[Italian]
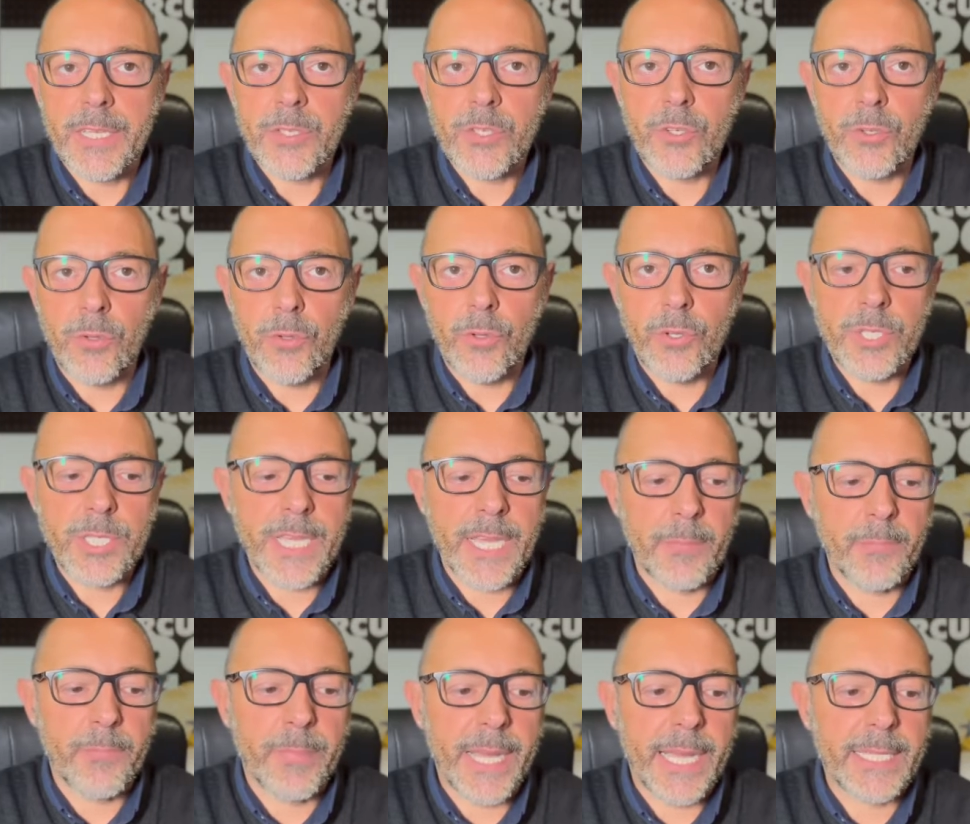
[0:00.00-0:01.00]
sono
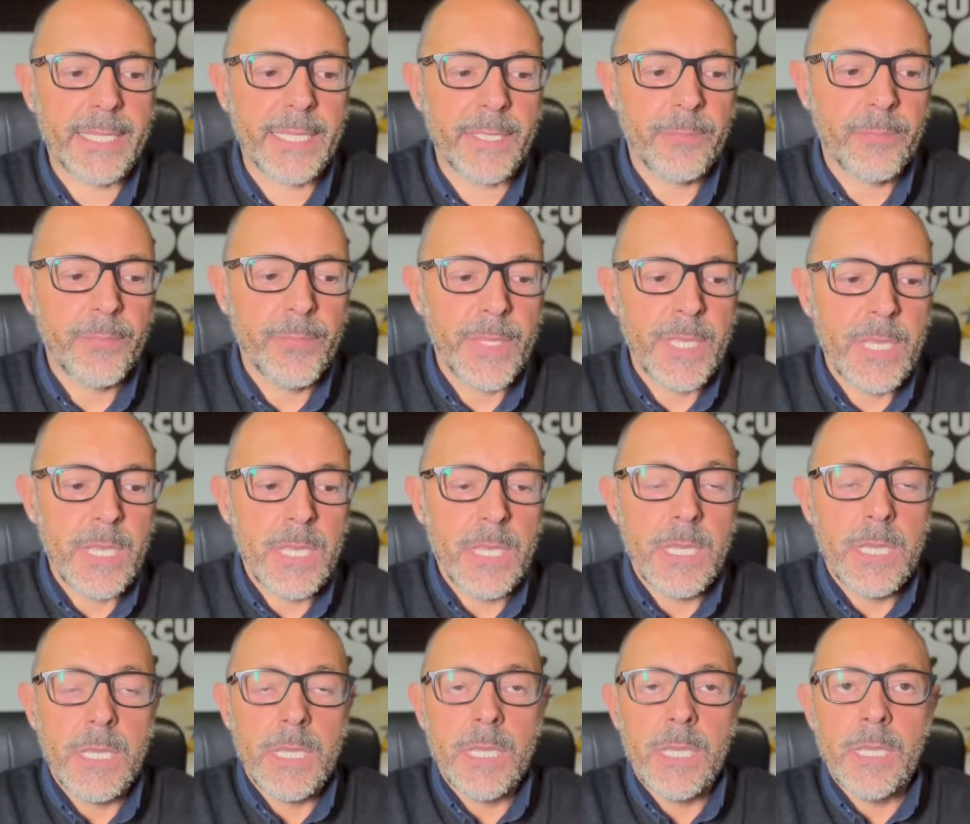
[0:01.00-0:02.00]
scappati.
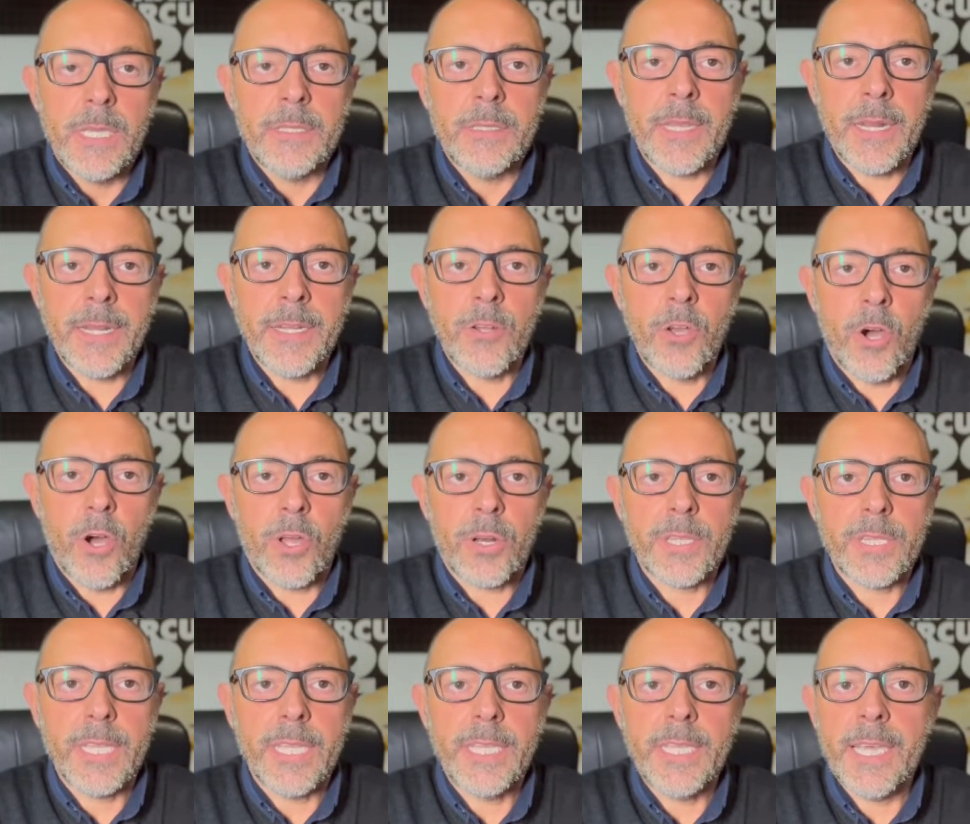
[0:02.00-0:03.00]

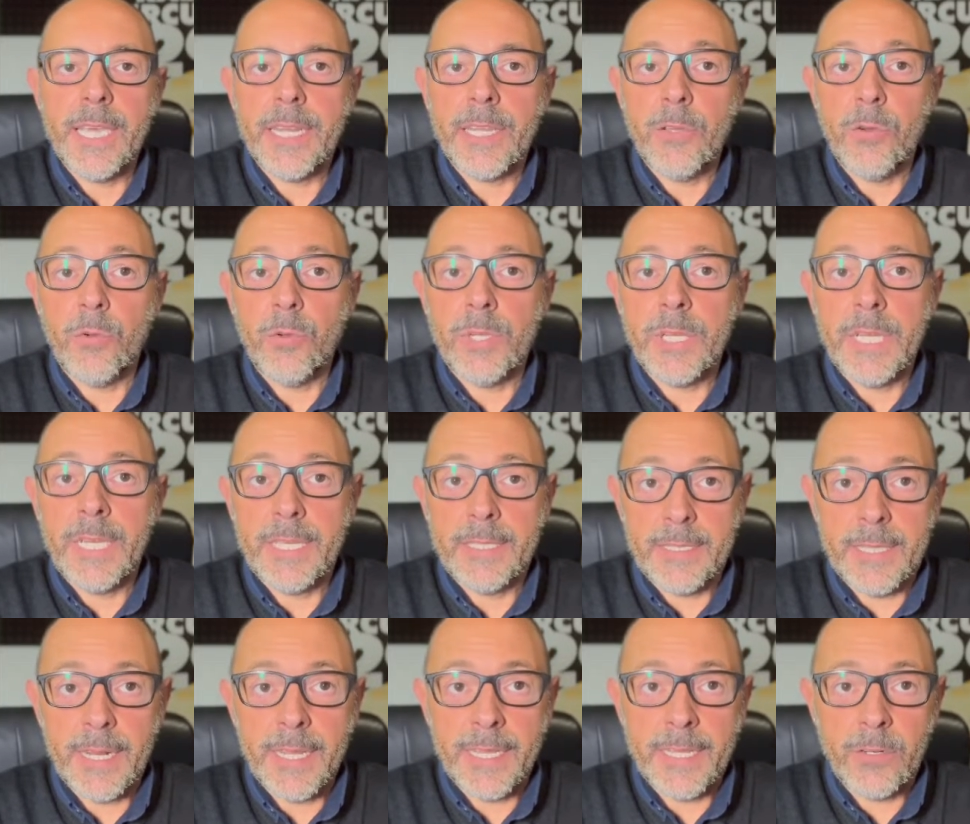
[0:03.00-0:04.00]
Trenord, ieri un
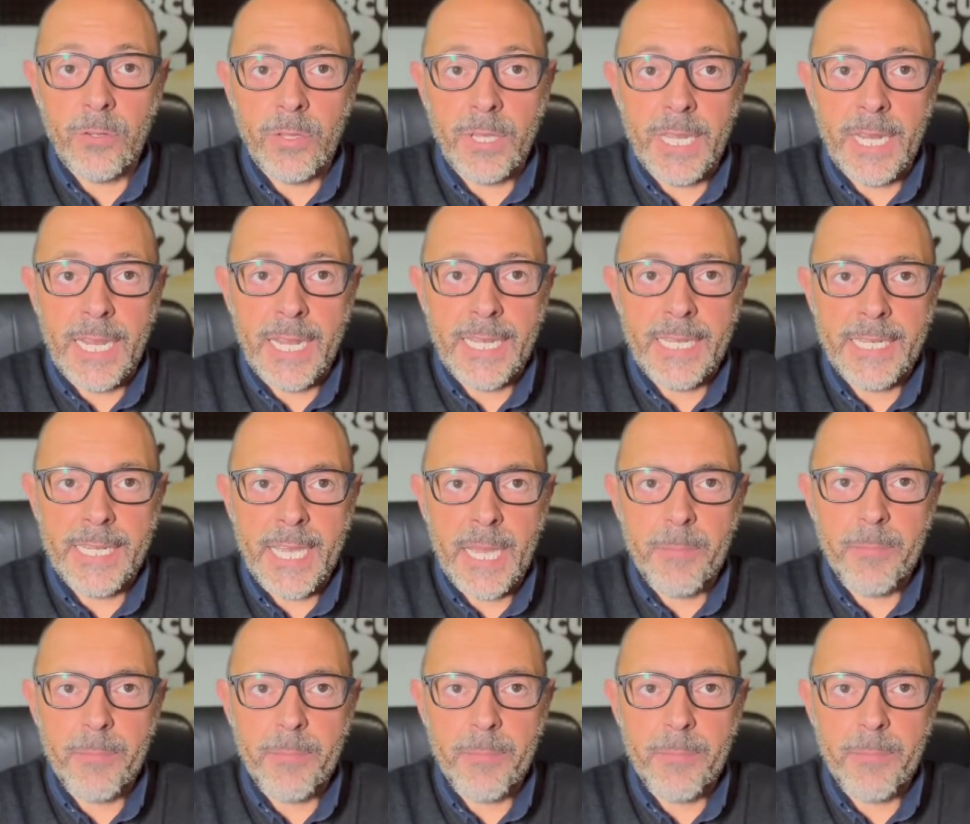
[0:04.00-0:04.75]
treno della linea